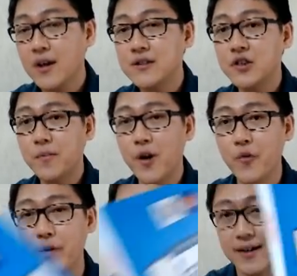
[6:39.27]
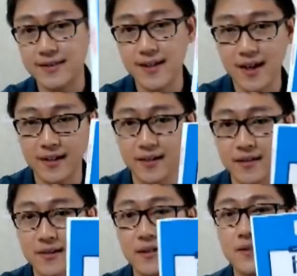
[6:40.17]
슈퍼 위니아사는
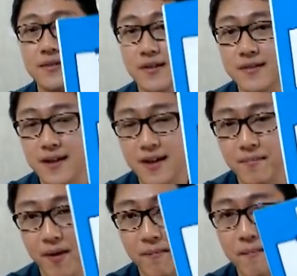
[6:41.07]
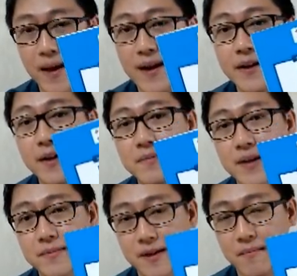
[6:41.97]
그 선생님 먼리
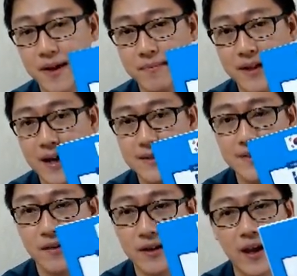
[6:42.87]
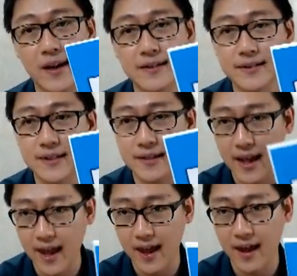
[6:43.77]
립점 섬랍다에서 켈시
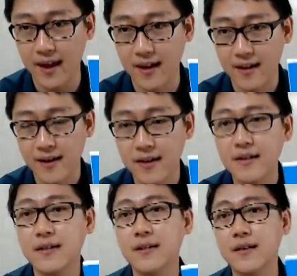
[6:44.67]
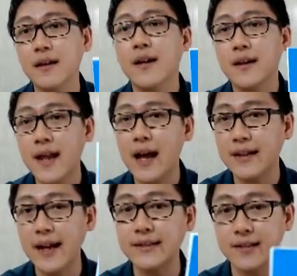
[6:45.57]
때. 그, 내
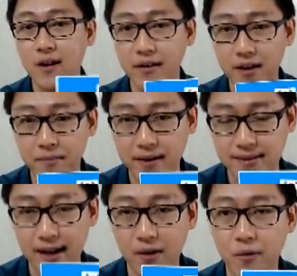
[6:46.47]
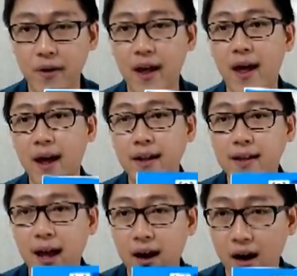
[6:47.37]
딸정 림비사꼬래
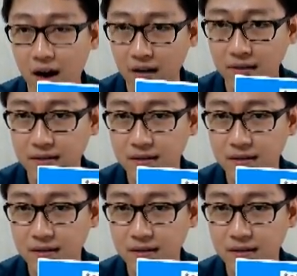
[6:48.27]
땡, 어.